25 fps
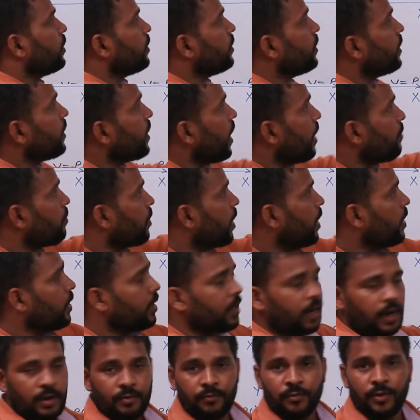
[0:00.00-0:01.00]
ये आपका
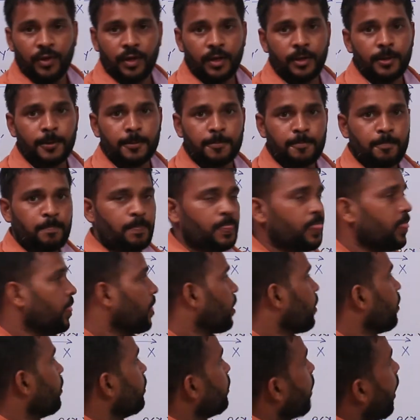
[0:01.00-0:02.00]
ग्राफ है
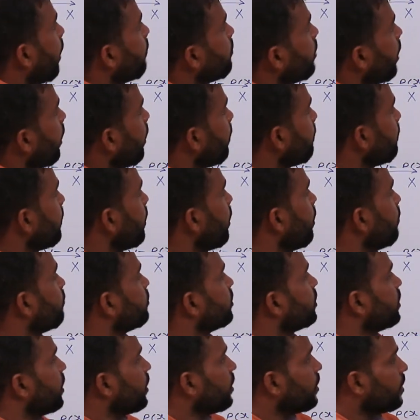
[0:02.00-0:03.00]
अब यहाँ पे हम
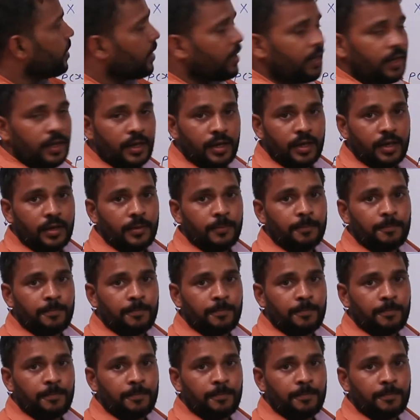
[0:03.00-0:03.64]
चेक करेंगे